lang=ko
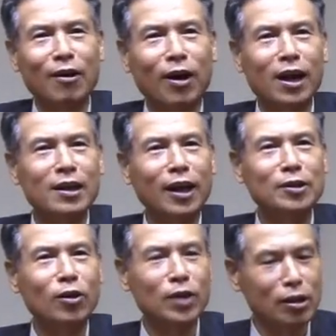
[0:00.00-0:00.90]
어,
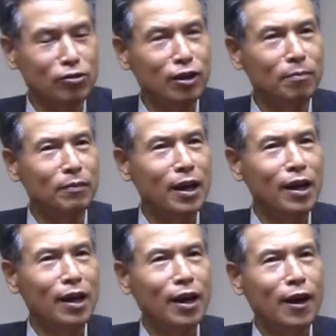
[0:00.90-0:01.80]
하나님께서 예수님
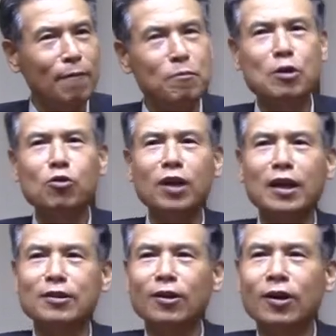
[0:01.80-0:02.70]
믿고
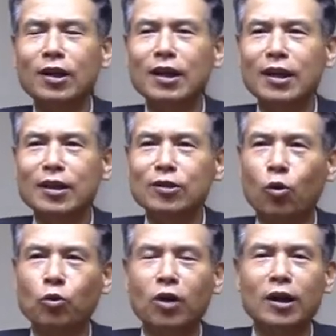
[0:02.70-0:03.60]
나서
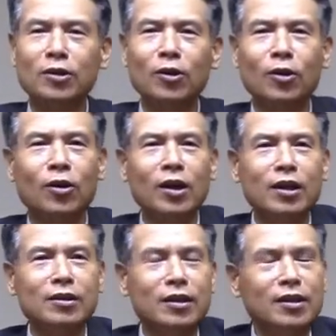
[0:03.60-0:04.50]
고등학교
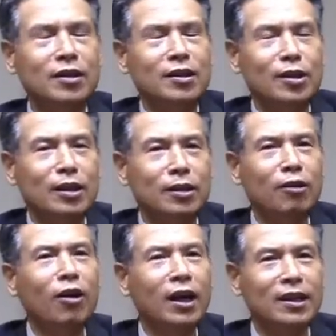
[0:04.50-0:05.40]

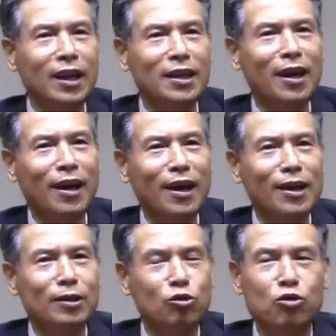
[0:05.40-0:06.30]
들어갈 때에
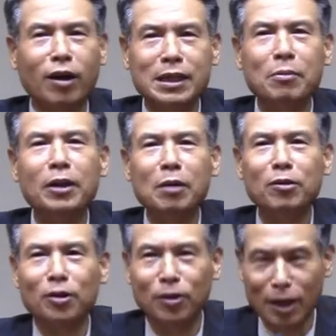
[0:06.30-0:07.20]
중학교 3학년
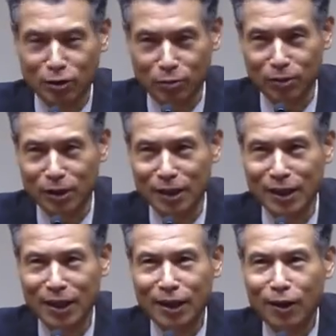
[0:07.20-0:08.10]
때부터
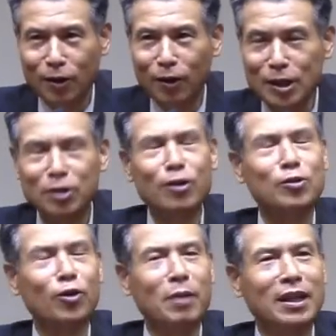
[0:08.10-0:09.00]
예수님을 어,
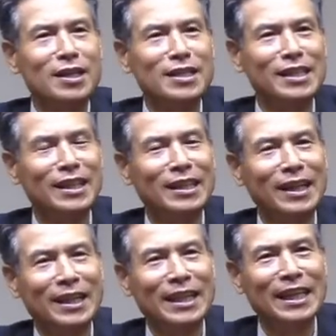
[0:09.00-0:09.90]
인격적으로
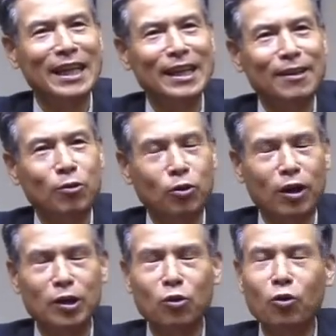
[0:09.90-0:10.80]
만났으니까
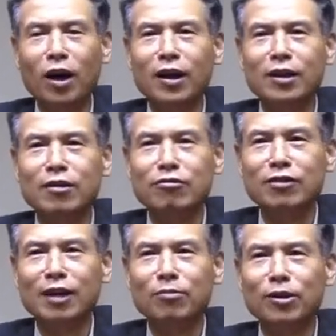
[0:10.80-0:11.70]
고등학교 올라가는 그
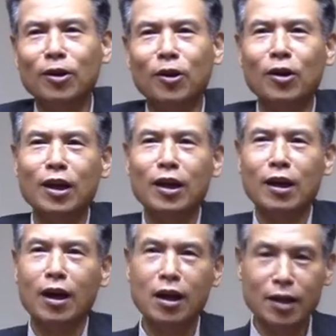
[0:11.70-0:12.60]
순간부터
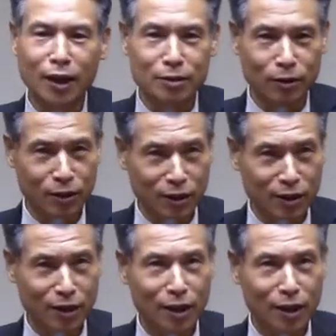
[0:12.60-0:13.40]
하나님께서